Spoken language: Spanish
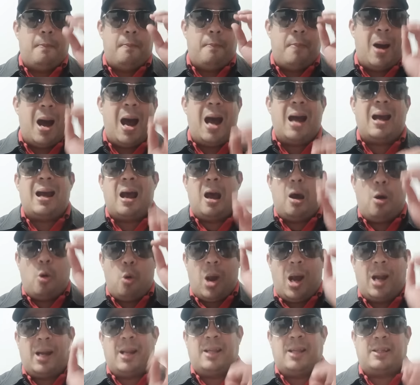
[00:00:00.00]
van a
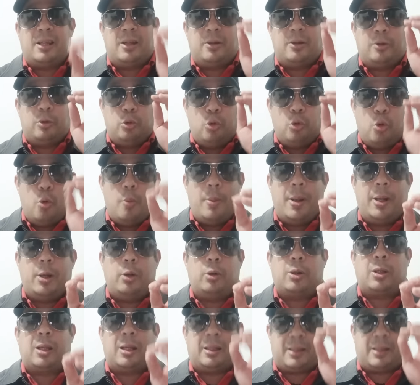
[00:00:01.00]
jugar ese
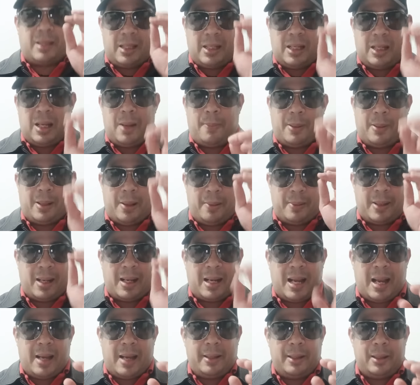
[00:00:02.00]
número que tiene la
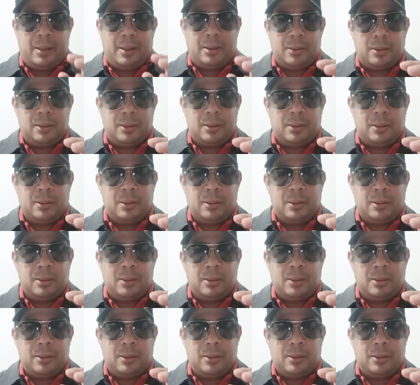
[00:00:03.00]
palabra gane